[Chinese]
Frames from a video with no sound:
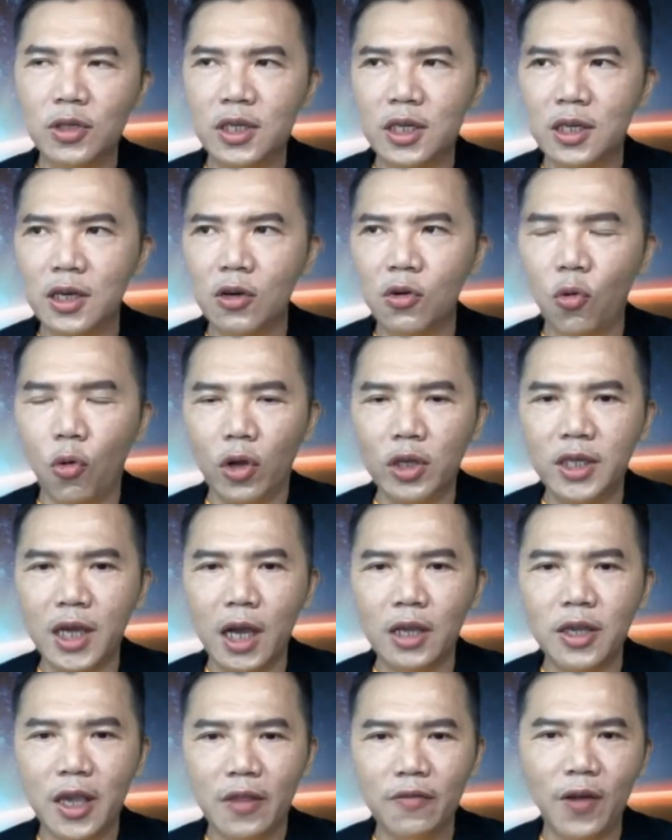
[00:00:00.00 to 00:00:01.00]
几个国
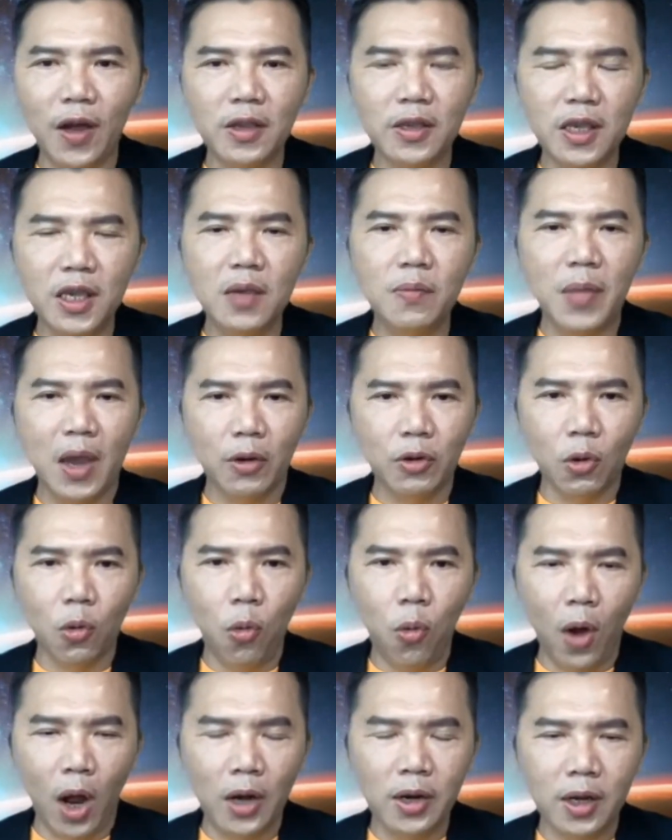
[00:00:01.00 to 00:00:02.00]
家研发疫苗的
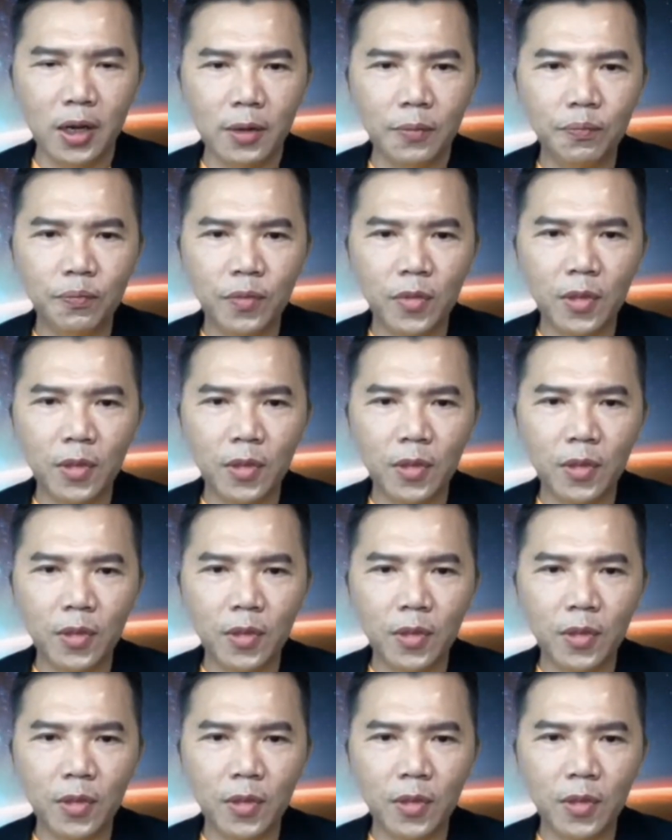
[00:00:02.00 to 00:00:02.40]
话呢，